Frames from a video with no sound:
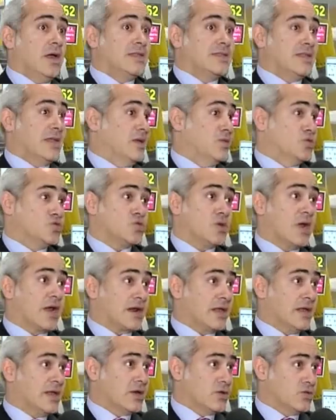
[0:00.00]
Tenemos una
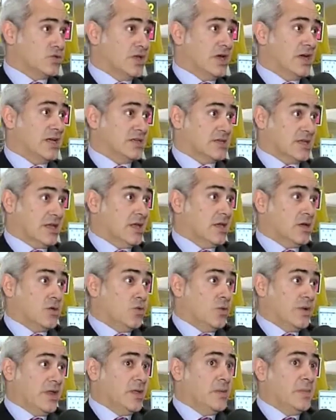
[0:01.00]
red de rutas que
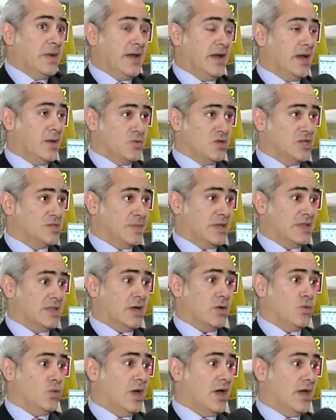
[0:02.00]
cubre de manera muy
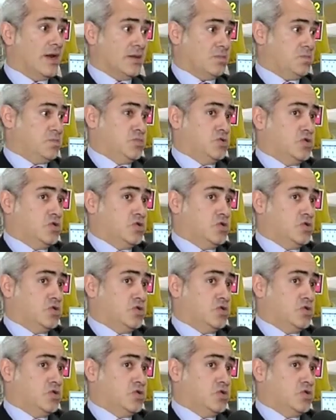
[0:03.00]
espectacular